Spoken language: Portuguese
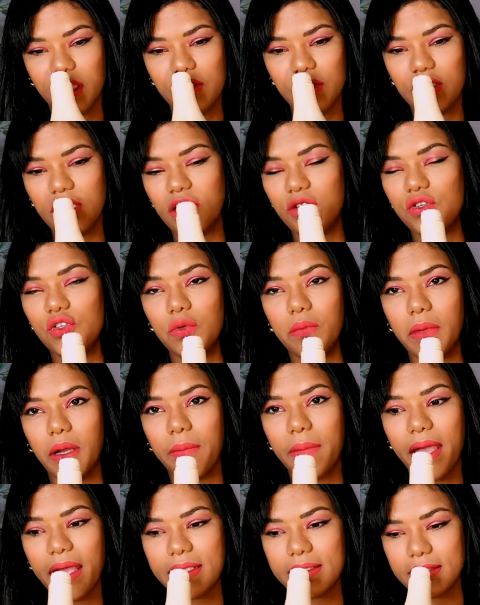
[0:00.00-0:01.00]
Cheiro de uma
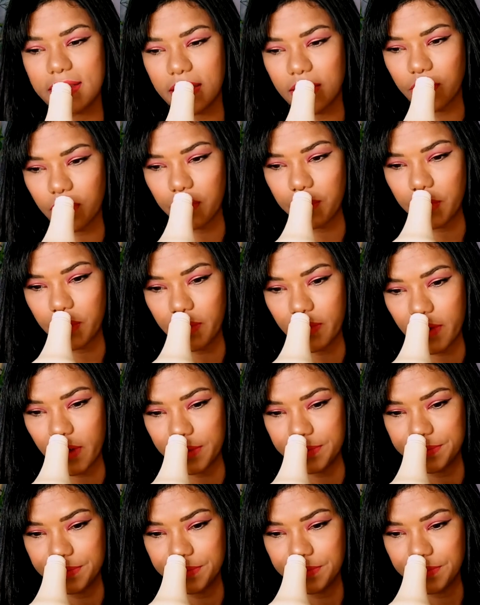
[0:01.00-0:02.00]
máscara comum,
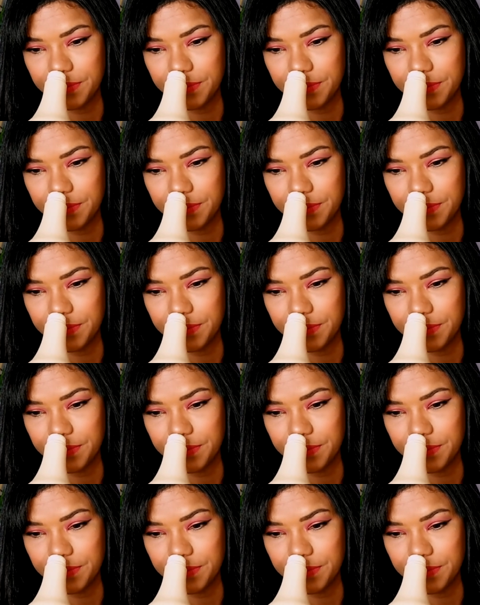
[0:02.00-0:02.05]
ó.